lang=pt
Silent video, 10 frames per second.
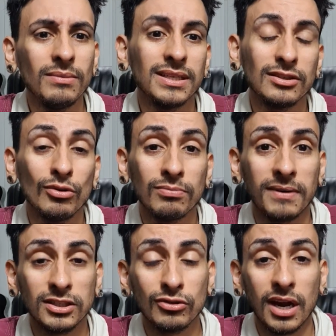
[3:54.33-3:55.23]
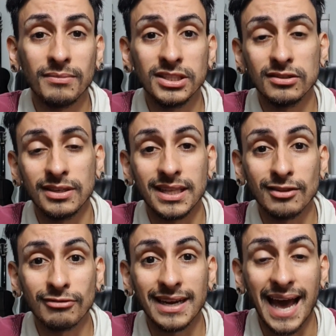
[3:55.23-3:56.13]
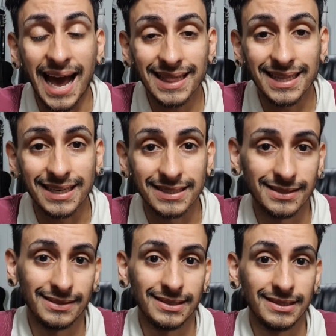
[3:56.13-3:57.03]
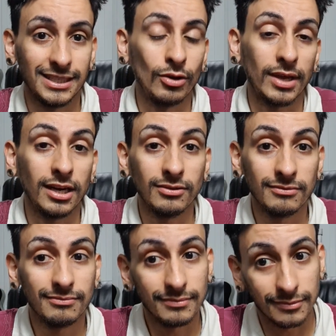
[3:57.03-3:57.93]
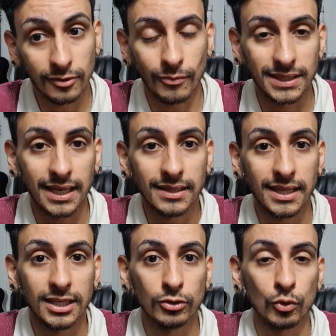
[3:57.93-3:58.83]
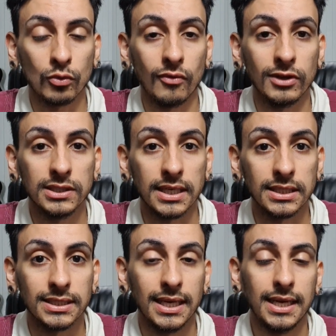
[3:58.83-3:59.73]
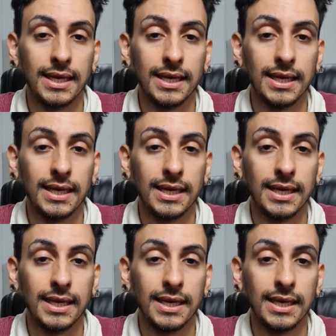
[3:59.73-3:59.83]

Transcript: mas eu particularmente não entendo nada. E eu quero começar a entender junto com vocês.